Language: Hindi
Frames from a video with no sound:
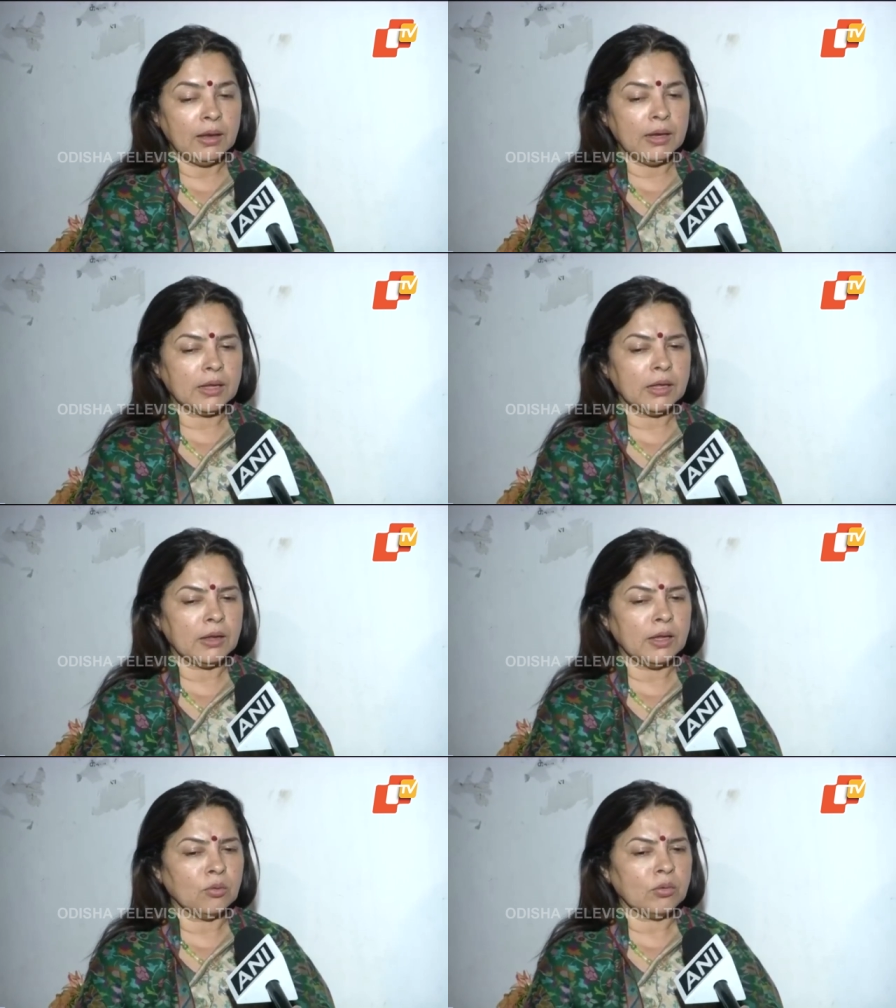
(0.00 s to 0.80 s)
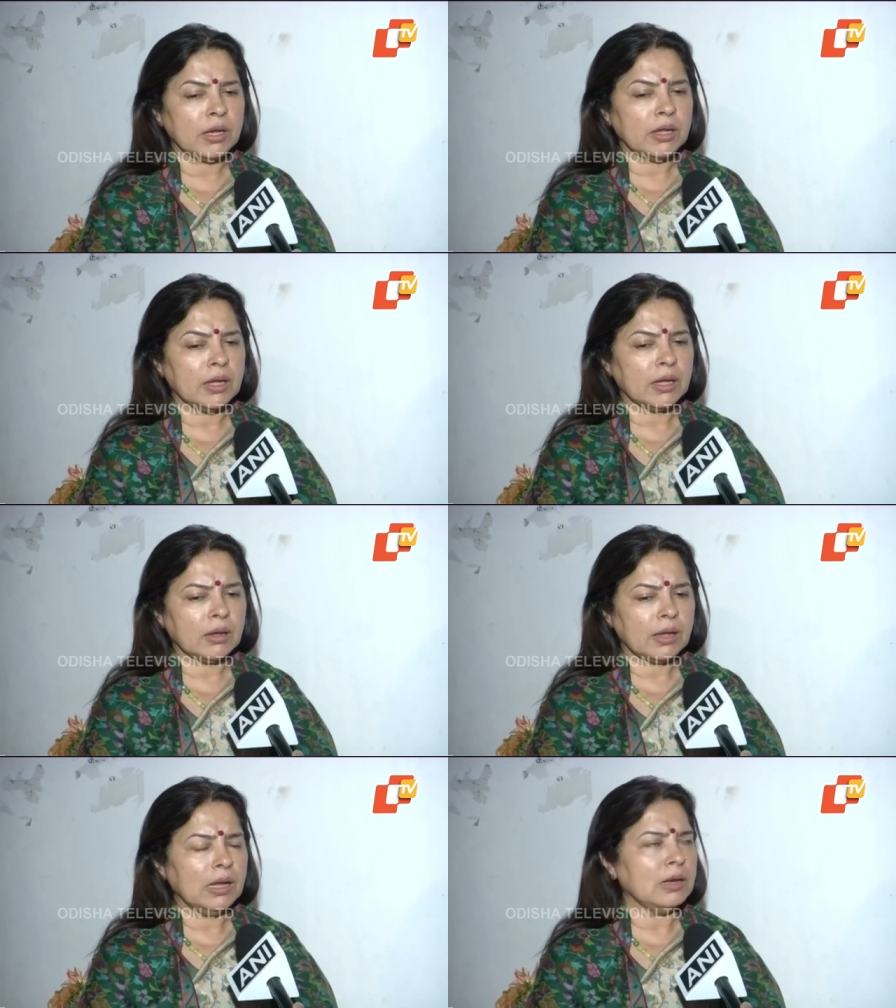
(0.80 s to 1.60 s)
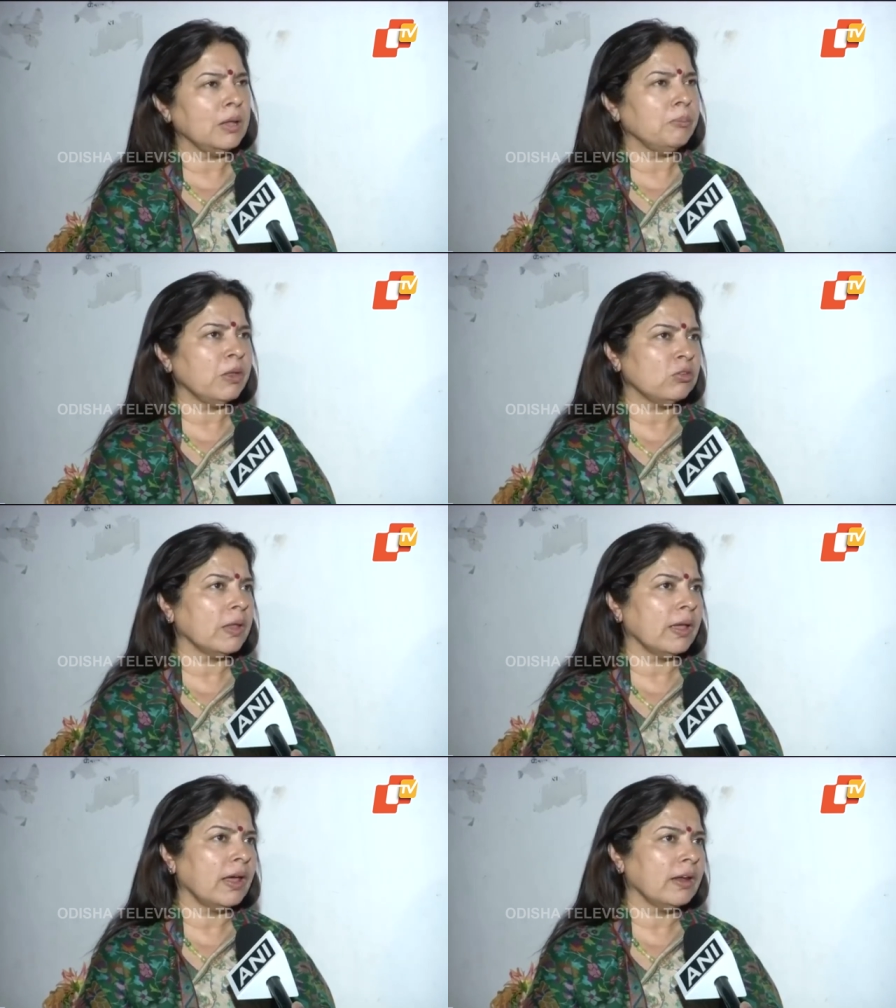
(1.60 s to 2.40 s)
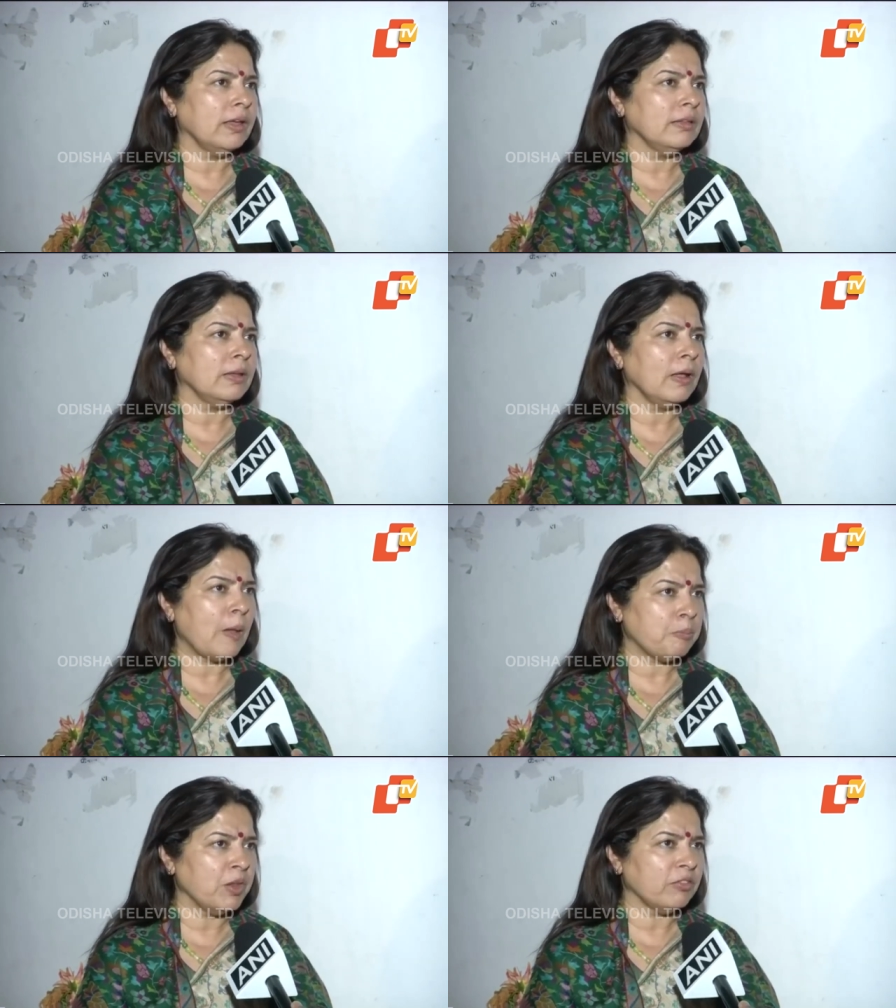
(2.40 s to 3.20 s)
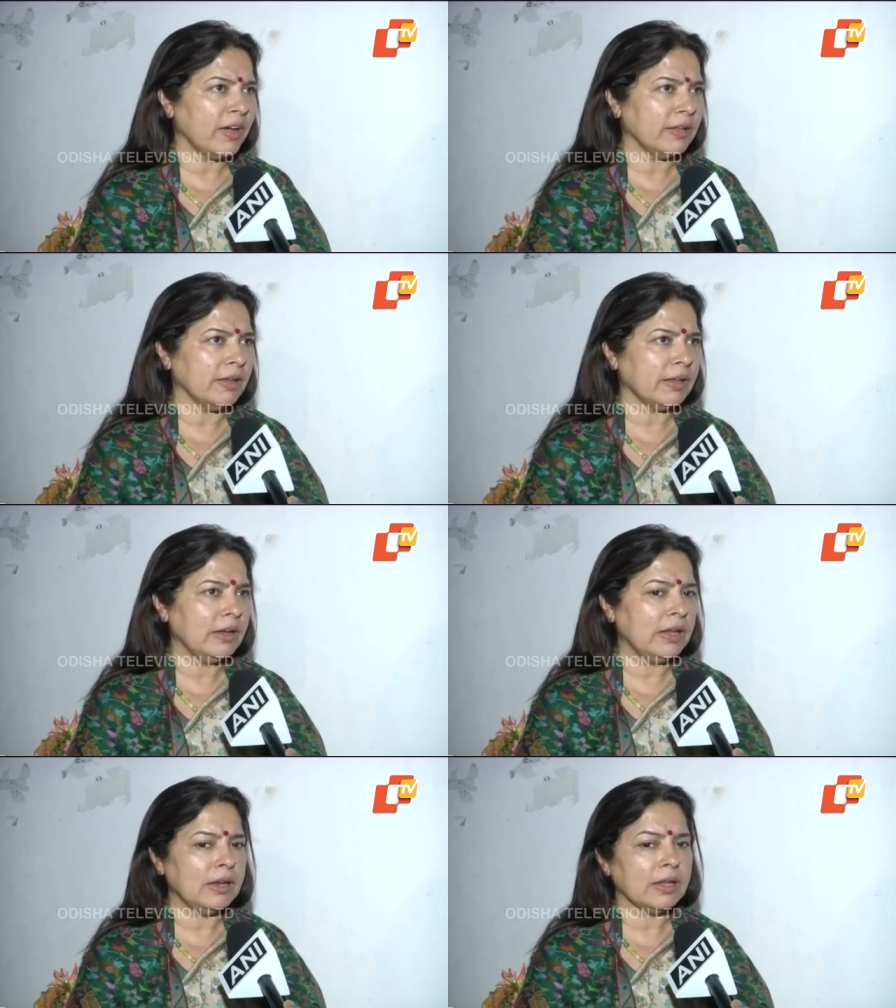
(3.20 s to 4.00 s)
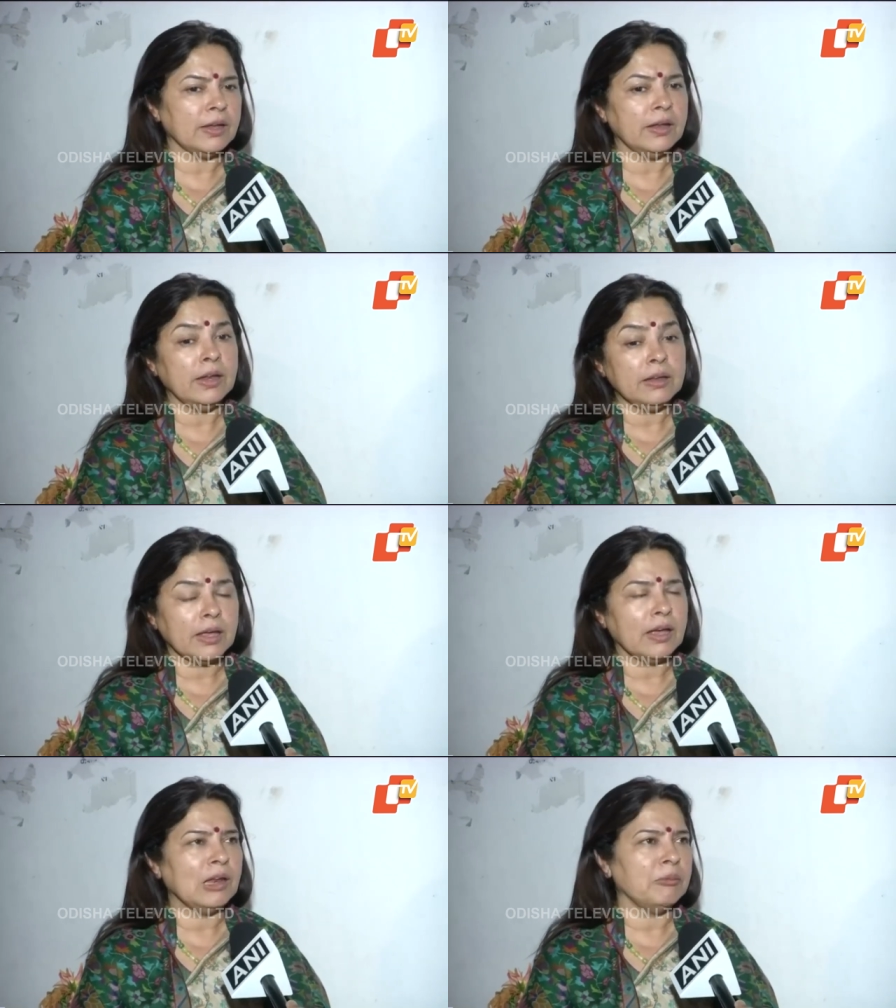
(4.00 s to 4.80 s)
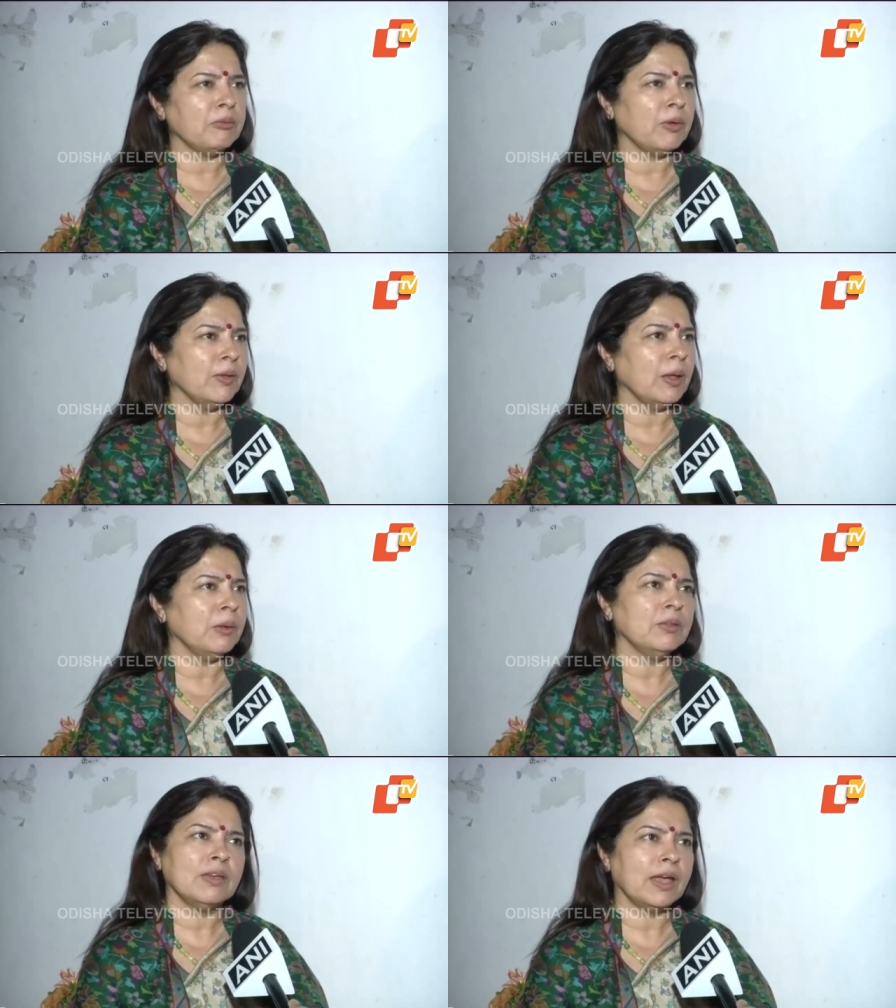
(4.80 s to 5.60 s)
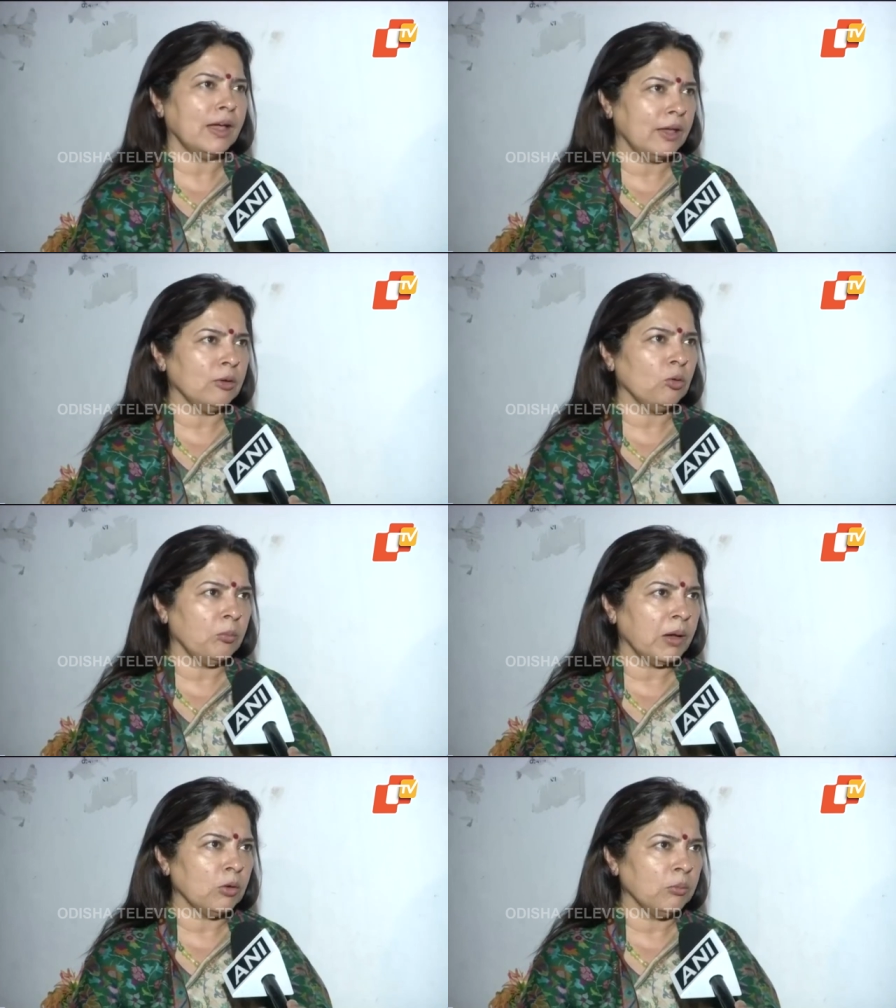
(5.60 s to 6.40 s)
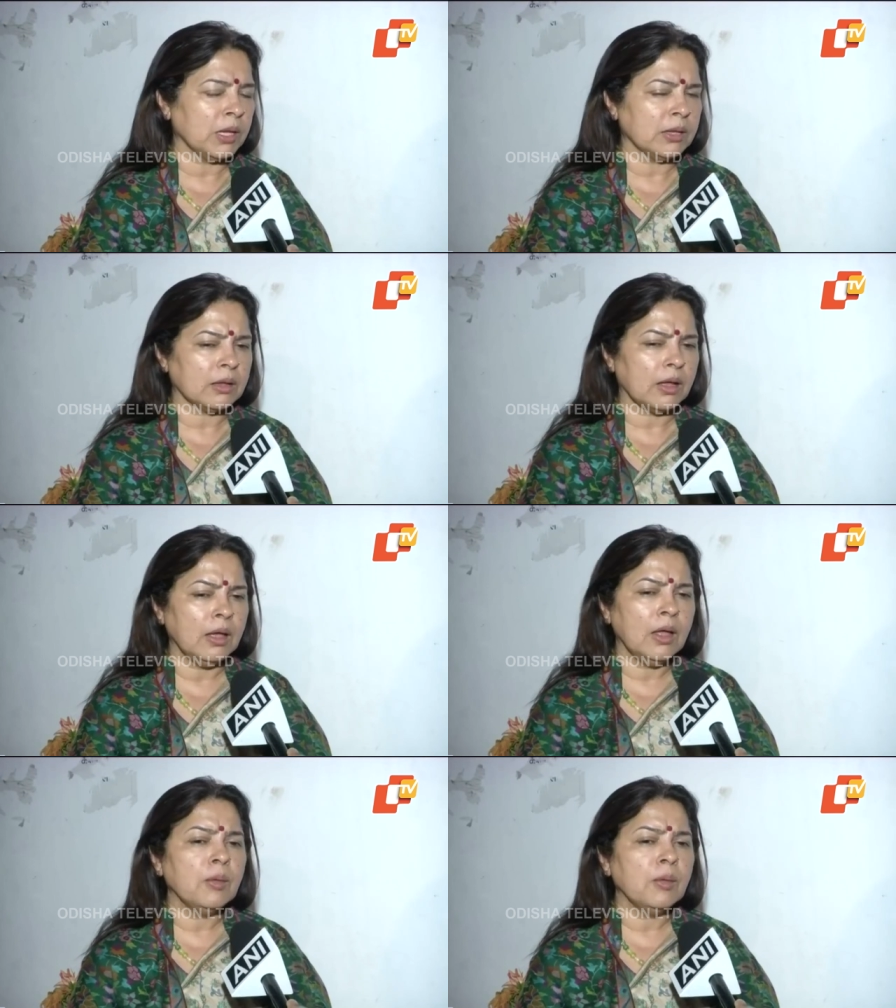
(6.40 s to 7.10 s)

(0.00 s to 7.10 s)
लेकिन इन्होंने ये खेल की पिच तैयार की थी अपने फ़ायदे के लिए लेकिन इनके गले में फंदा बन जाएगा ये इनको मालूम नहीं था